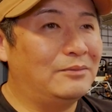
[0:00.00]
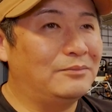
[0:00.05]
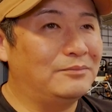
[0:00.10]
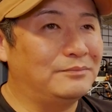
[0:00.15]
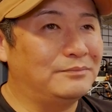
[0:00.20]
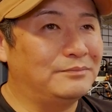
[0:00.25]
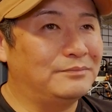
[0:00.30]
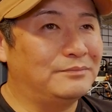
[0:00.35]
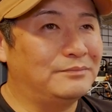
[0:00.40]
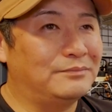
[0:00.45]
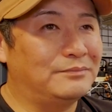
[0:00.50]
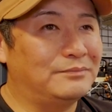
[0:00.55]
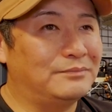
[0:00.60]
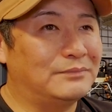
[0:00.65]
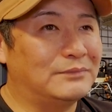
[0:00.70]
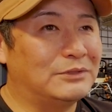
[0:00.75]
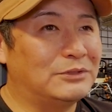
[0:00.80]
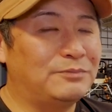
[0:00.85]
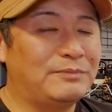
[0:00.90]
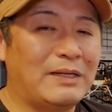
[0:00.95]
う
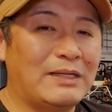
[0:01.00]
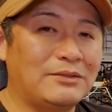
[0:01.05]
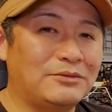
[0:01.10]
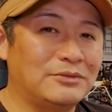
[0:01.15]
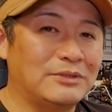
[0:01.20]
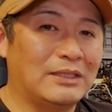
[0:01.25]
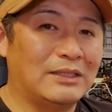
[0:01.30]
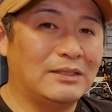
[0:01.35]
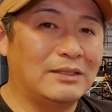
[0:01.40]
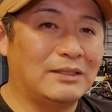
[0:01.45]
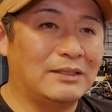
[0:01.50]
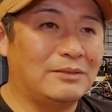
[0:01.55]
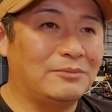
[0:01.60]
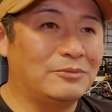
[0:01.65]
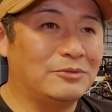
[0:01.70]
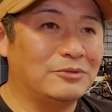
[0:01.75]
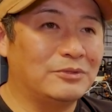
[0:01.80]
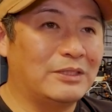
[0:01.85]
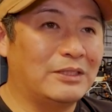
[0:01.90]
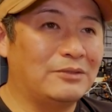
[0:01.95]
ん、スパークなんかで
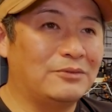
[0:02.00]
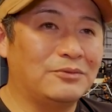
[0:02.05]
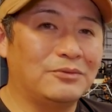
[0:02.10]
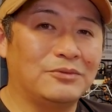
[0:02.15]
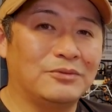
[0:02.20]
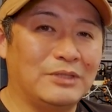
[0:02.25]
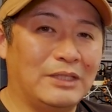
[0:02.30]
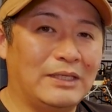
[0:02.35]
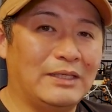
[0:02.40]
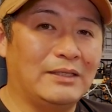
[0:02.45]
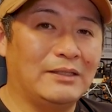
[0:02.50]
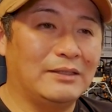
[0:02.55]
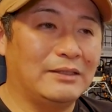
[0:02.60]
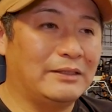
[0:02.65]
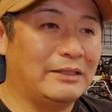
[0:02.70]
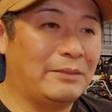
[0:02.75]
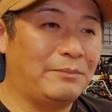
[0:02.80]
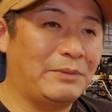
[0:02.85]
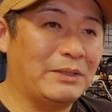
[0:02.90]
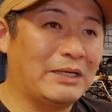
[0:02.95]
も結構ね、
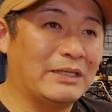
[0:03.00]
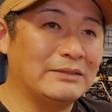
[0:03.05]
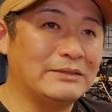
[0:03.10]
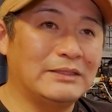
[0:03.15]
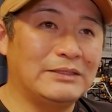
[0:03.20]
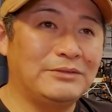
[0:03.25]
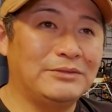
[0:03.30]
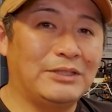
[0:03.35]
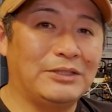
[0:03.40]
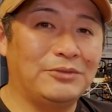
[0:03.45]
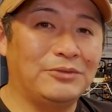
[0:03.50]
やっぱ風には